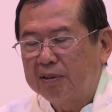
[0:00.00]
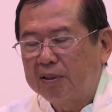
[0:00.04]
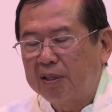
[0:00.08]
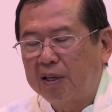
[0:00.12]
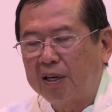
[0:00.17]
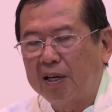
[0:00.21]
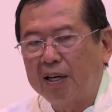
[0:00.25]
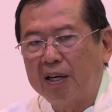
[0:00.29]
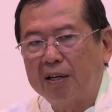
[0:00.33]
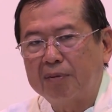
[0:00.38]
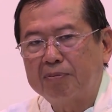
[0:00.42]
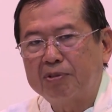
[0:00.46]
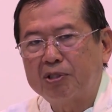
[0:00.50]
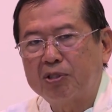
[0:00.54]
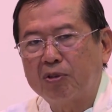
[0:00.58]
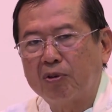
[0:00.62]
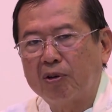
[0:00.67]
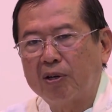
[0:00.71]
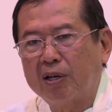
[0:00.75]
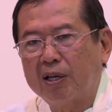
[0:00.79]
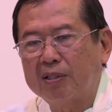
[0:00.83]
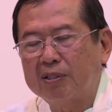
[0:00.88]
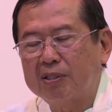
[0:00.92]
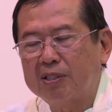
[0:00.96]
Terhadap
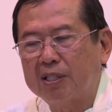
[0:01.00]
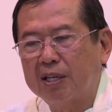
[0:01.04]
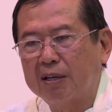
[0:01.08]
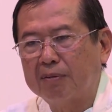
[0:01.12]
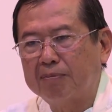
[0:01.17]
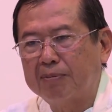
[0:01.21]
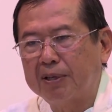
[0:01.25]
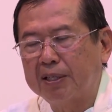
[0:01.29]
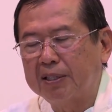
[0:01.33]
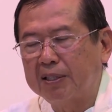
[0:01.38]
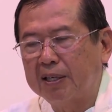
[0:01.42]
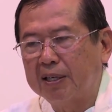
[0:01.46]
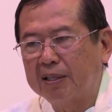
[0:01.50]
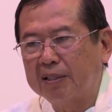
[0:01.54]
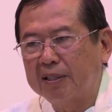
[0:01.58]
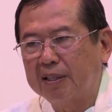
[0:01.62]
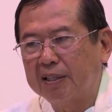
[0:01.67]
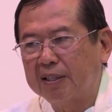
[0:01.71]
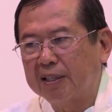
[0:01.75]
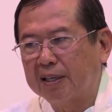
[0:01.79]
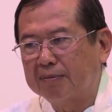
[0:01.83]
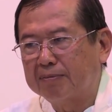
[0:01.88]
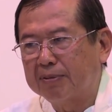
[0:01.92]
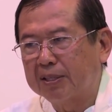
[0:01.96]
seorang sahabat yang
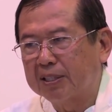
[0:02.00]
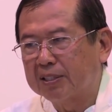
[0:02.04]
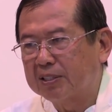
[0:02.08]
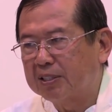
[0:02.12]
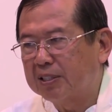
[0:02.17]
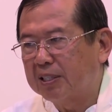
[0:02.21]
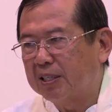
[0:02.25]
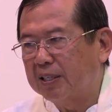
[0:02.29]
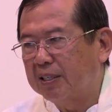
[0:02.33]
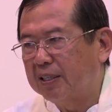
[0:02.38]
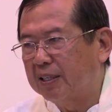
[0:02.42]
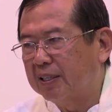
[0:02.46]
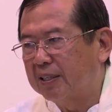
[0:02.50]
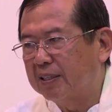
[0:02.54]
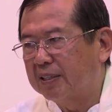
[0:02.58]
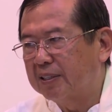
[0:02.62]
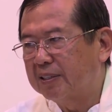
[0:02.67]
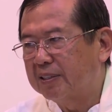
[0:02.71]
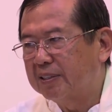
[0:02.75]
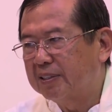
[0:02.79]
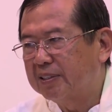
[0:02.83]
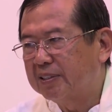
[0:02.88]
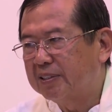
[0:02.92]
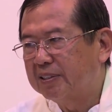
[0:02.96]
kita percaya,
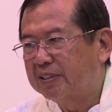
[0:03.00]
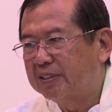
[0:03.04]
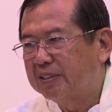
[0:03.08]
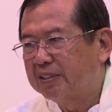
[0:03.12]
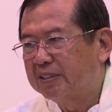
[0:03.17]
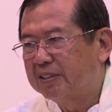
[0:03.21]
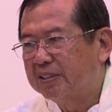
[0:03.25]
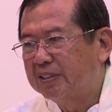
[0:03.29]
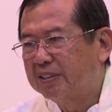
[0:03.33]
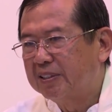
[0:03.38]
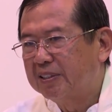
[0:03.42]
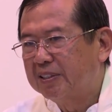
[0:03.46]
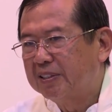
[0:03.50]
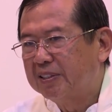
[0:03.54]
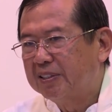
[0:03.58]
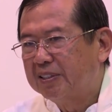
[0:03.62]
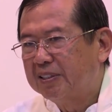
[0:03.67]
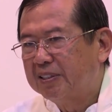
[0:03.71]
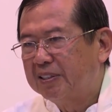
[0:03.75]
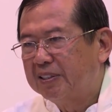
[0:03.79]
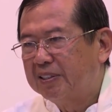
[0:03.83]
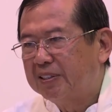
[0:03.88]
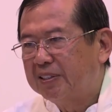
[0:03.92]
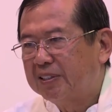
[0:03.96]

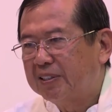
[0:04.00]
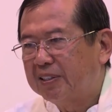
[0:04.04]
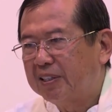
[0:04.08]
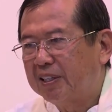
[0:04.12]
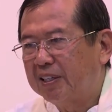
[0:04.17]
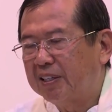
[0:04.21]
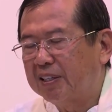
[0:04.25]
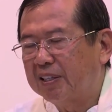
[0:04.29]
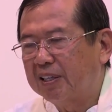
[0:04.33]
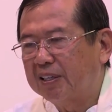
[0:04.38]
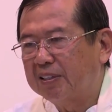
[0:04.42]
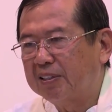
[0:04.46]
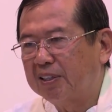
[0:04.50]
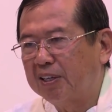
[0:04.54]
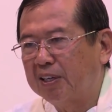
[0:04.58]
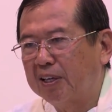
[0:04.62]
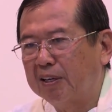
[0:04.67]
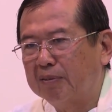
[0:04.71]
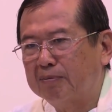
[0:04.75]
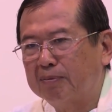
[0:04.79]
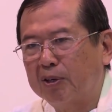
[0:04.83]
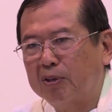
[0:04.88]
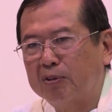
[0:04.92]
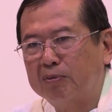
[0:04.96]
kita
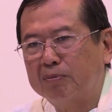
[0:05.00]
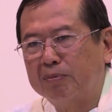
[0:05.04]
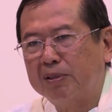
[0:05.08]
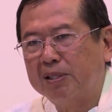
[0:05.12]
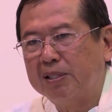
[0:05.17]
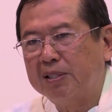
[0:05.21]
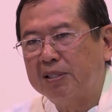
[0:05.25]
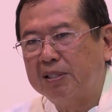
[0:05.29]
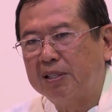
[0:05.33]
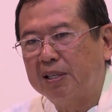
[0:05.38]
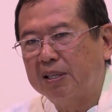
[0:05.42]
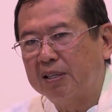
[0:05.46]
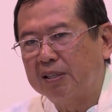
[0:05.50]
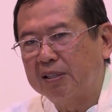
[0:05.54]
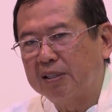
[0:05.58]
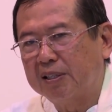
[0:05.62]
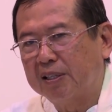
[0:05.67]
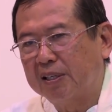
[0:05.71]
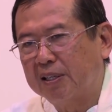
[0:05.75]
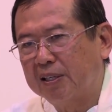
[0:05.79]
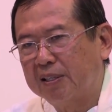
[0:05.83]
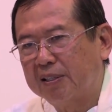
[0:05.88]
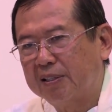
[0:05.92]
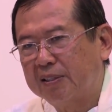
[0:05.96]
tidak mau
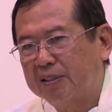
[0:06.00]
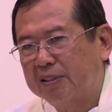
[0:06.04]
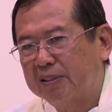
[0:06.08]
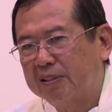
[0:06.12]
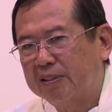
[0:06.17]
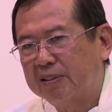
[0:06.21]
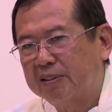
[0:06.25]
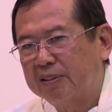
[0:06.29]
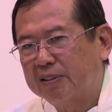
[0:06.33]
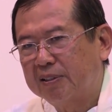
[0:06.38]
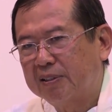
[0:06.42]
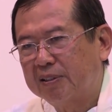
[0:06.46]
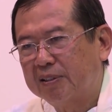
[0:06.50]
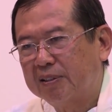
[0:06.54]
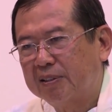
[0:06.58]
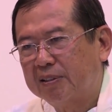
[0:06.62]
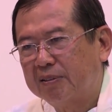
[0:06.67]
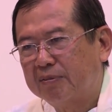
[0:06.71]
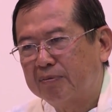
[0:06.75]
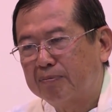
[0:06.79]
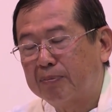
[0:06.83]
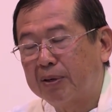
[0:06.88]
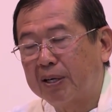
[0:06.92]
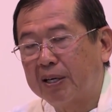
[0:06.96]
menjaga
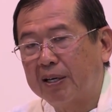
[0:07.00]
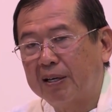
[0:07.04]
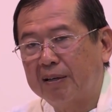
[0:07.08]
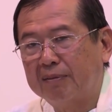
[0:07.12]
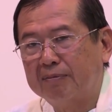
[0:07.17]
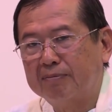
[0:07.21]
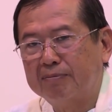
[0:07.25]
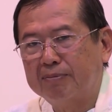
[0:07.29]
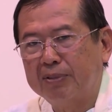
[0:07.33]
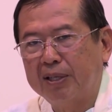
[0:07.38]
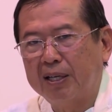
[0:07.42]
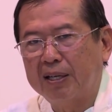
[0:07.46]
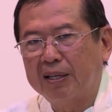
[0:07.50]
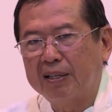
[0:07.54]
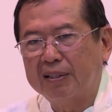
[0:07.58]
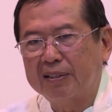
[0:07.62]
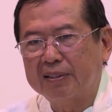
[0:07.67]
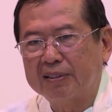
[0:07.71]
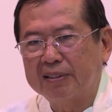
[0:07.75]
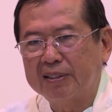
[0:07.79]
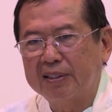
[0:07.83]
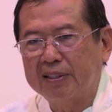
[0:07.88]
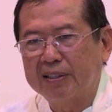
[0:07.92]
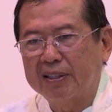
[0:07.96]

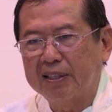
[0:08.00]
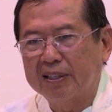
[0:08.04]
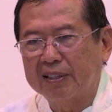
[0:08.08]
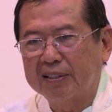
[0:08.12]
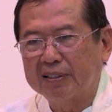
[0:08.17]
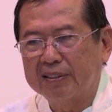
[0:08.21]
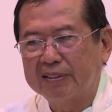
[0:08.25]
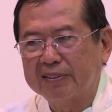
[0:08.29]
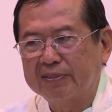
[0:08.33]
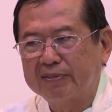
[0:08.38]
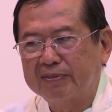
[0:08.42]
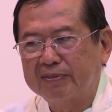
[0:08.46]
penampilan kita.